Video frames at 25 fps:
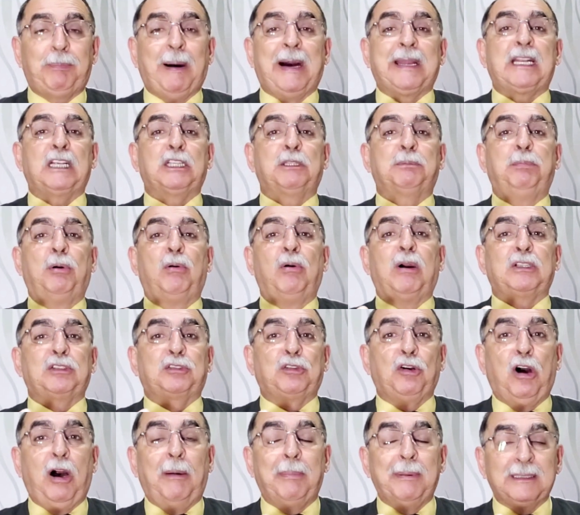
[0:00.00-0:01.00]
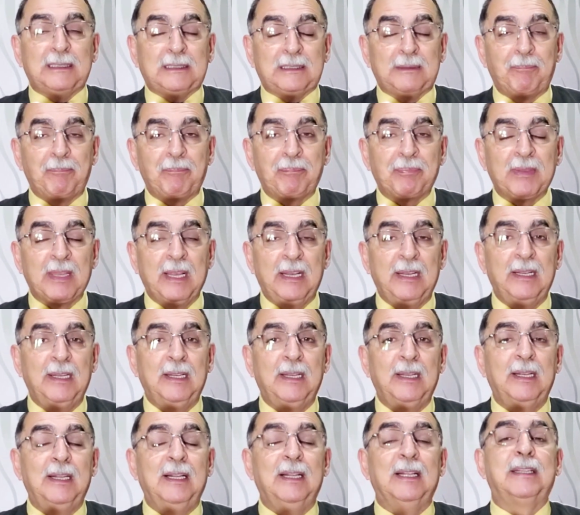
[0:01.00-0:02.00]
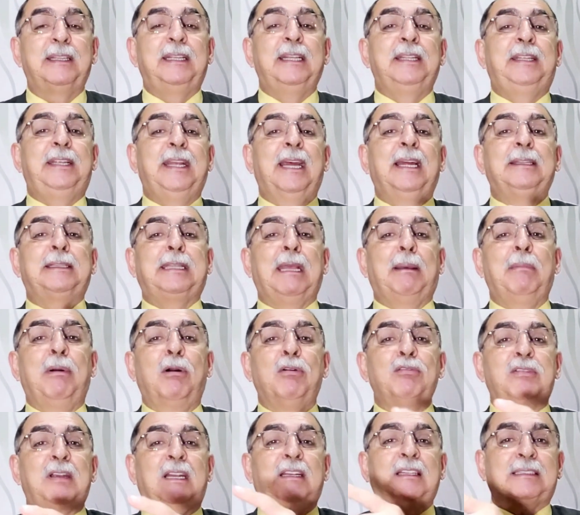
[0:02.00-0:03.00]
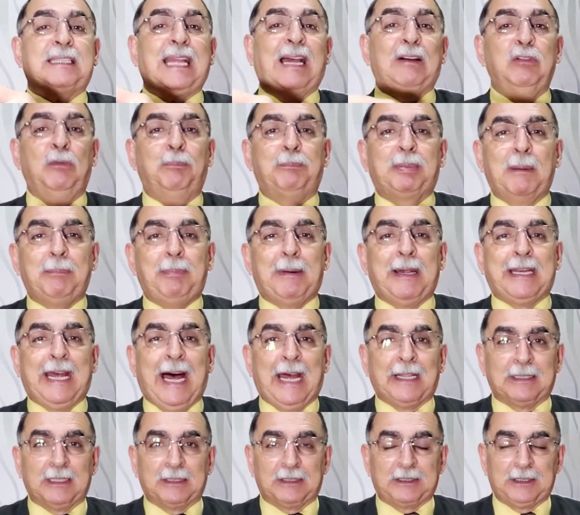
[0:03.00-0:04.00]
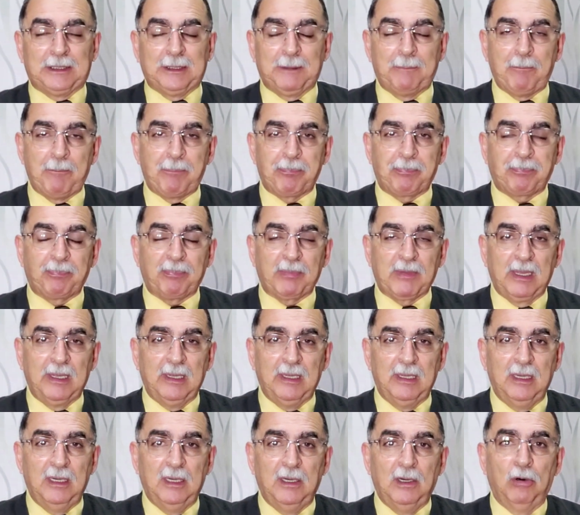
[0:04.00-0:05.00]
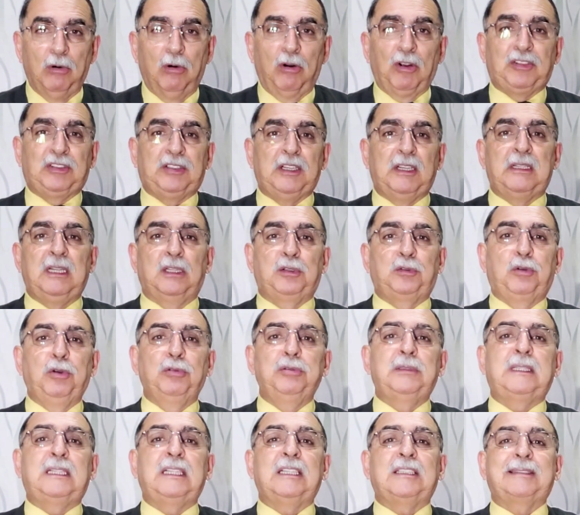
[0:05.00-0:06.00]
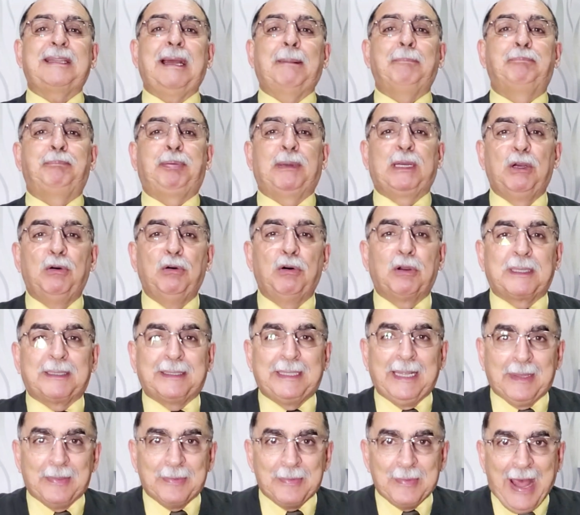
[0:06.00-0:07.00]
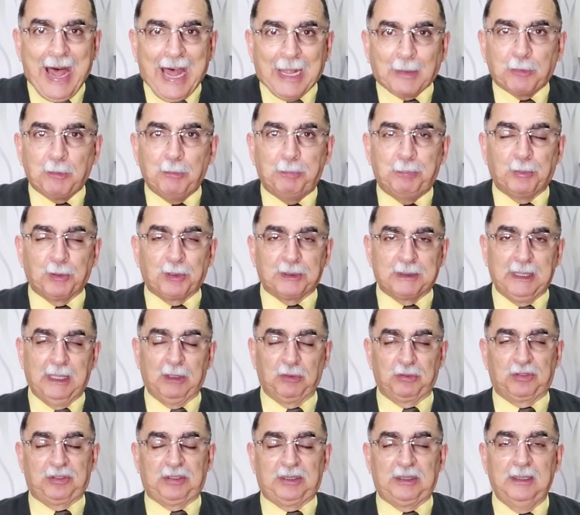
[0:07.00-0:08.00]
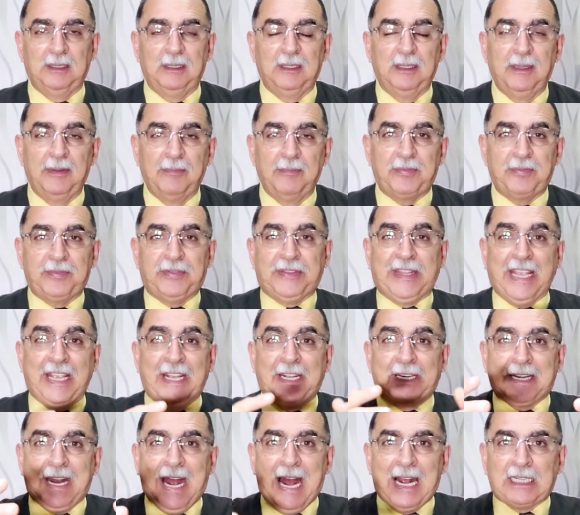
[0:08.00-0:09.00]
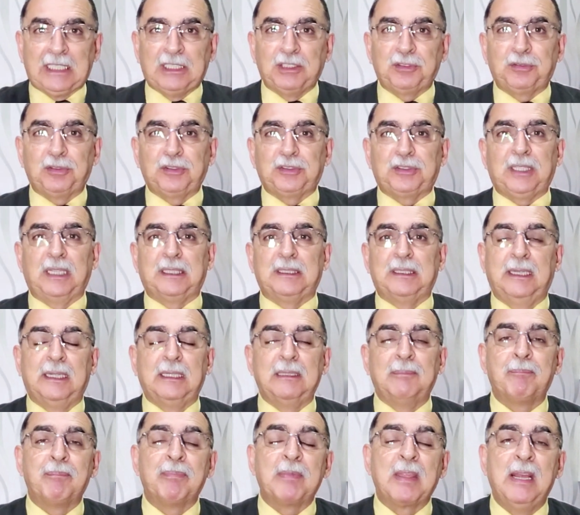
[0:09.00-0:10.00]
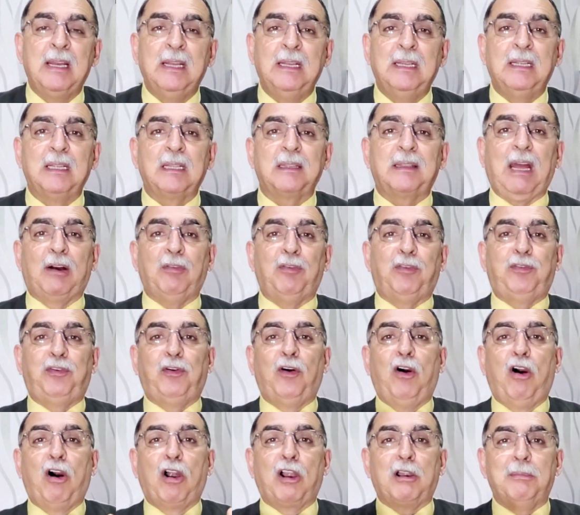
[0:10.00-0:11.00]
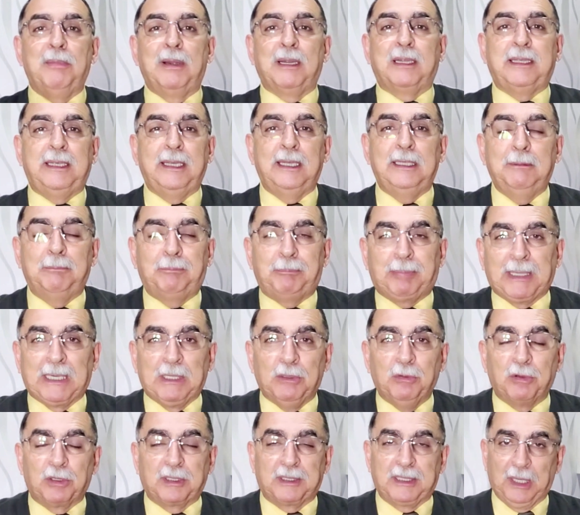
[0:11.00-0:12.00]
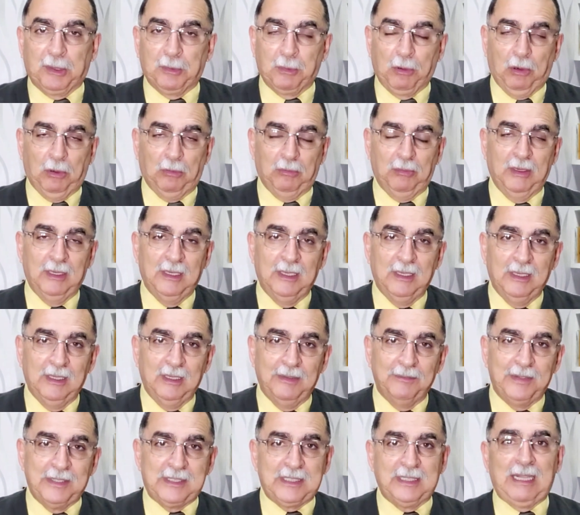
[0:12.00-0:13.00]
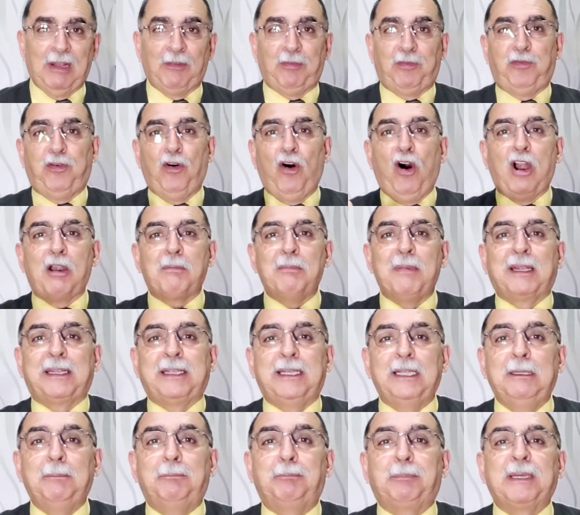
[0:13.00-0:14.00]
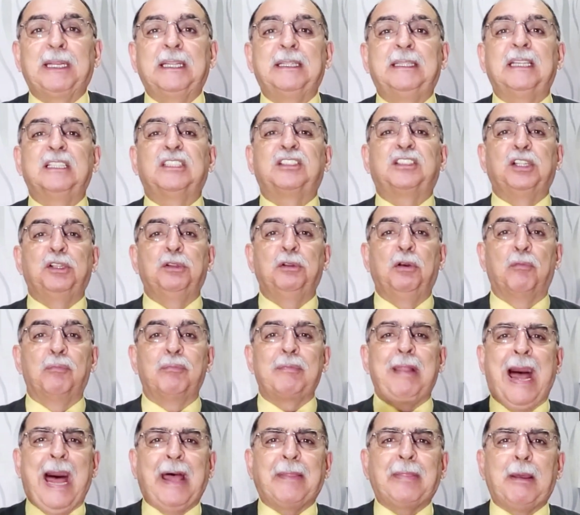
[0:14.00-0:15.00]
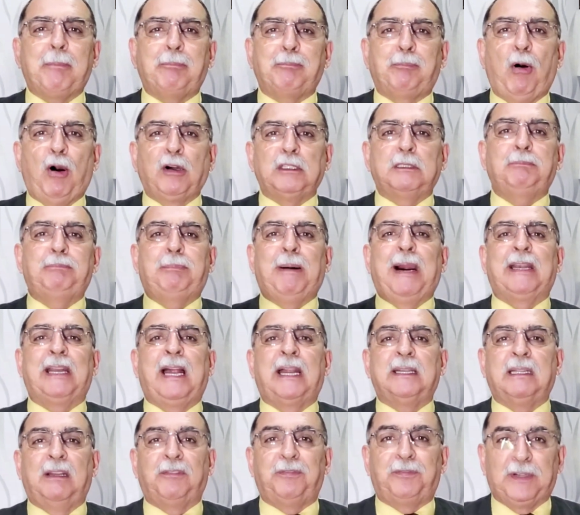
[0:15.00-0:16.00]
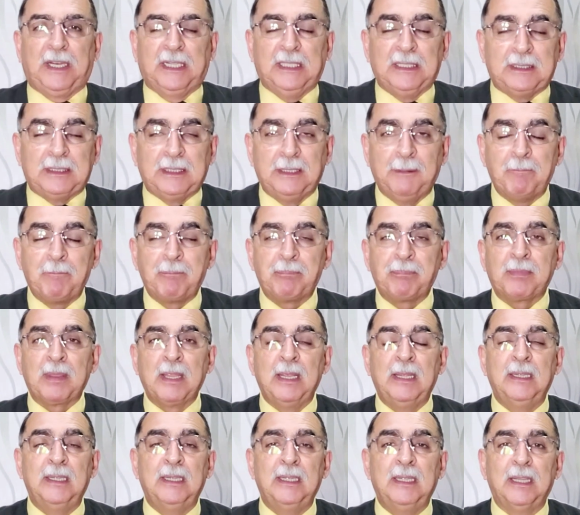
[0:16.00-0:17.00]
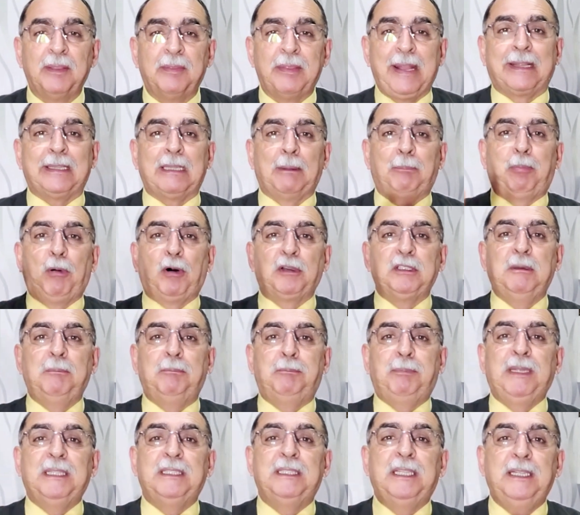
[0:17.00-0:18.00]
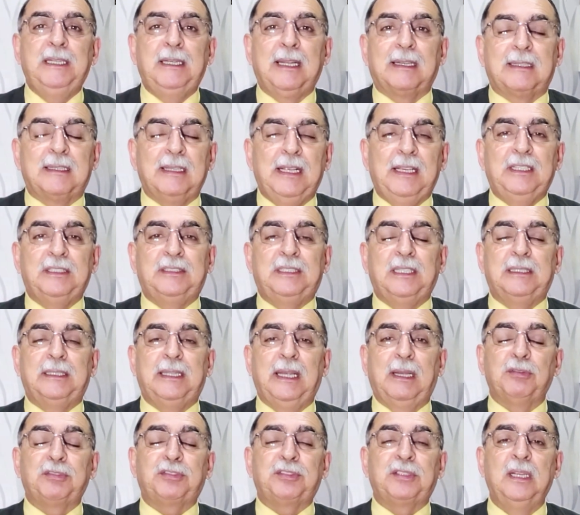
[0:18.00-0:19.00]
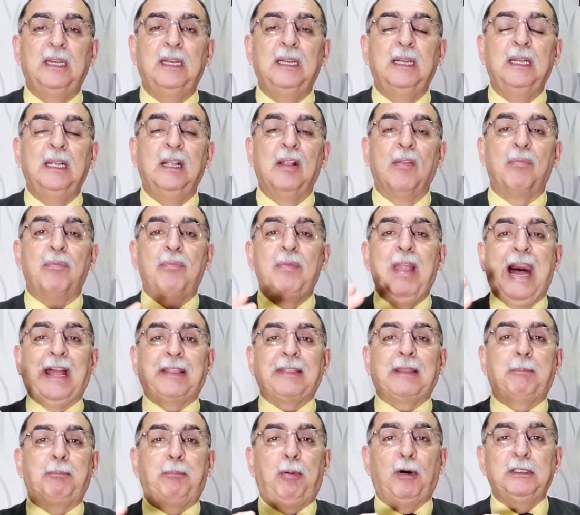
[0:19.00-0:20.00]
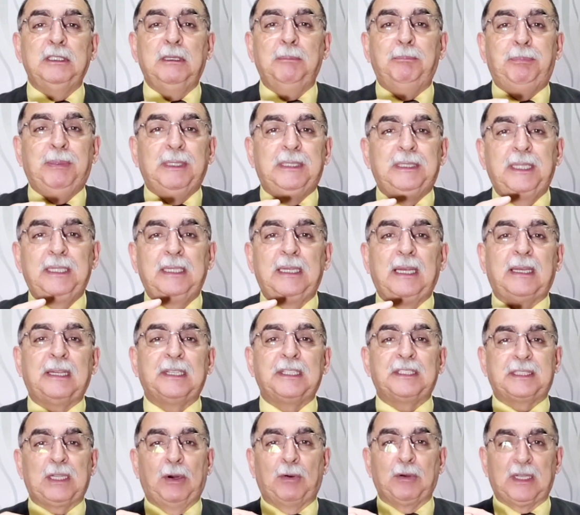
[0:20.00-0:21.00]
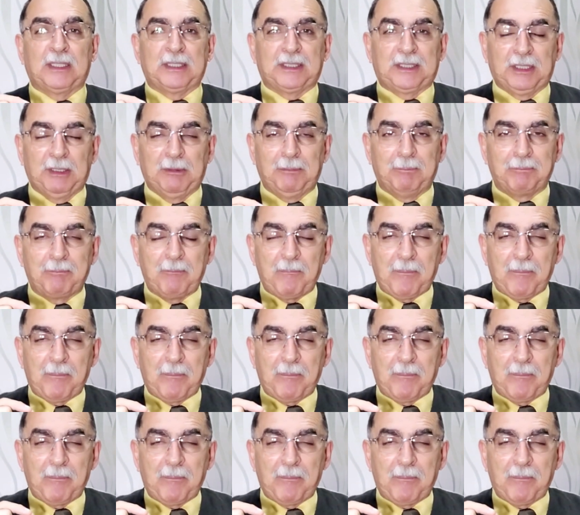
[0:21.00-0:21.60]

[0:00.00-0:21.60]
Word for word: para as boas obras que de antemão já estavam preparadas. Ou seja, tudo que está preordenado por Deus terá que suceder da forma que ele preordenou. Veja, da forma que ele predestinou. Nada pode parar na frente, nada pode impedir as leis de Deus, nada pode impedir a restauração.